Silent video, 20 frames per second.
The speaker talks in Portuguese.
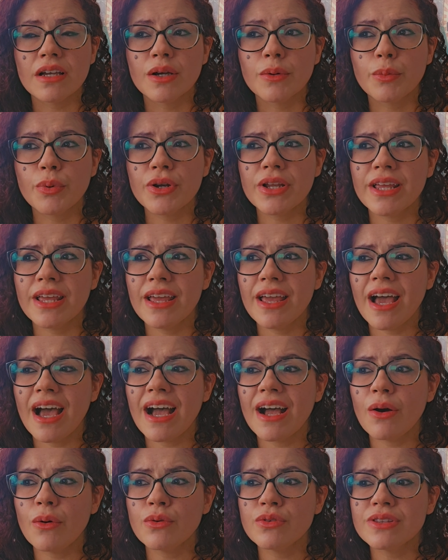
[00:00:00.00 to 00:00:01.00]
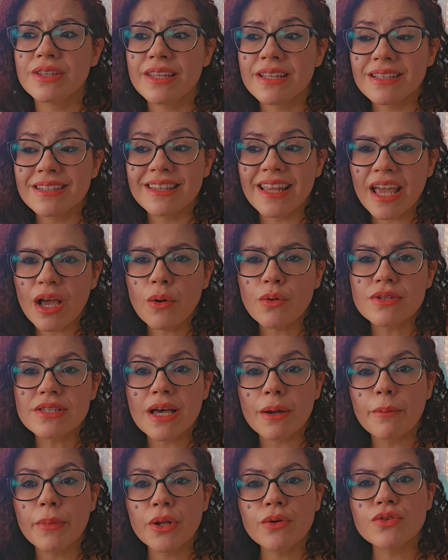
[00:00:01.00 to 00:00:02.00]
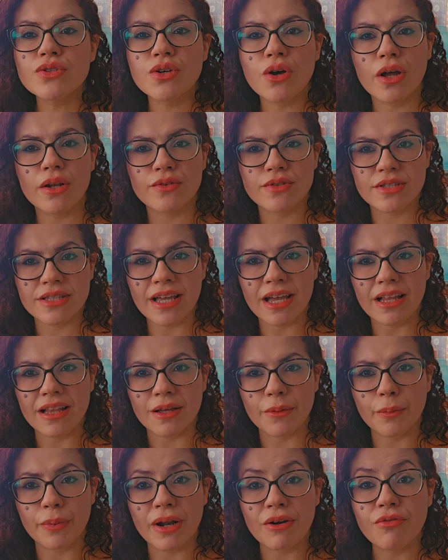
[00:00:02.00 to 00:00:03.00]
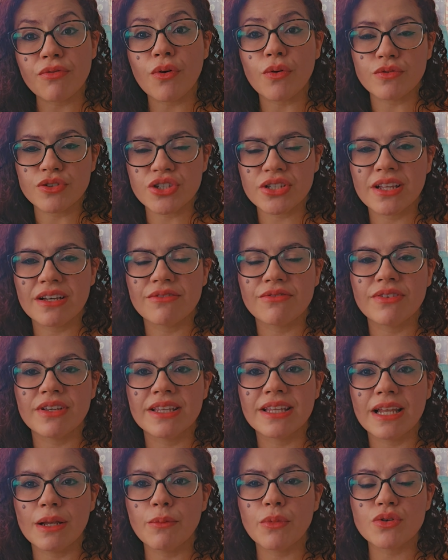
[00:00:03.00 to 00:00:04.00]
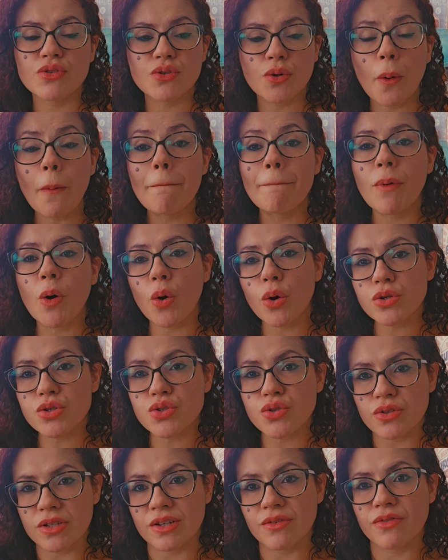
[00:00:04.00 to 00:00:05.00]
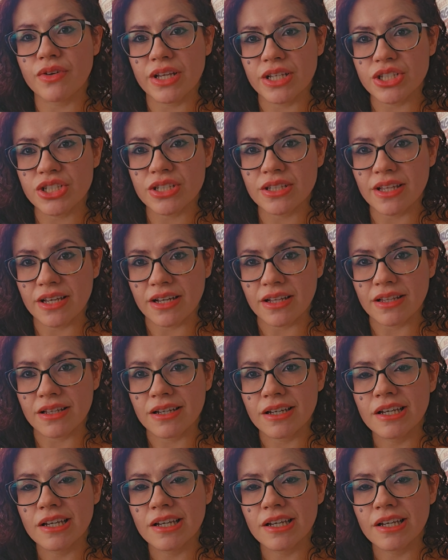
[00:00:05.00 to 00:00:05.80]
Porque a, o Deus abriu os olhos dela para a fonte da vida, ele mostrou um poço na frente dela.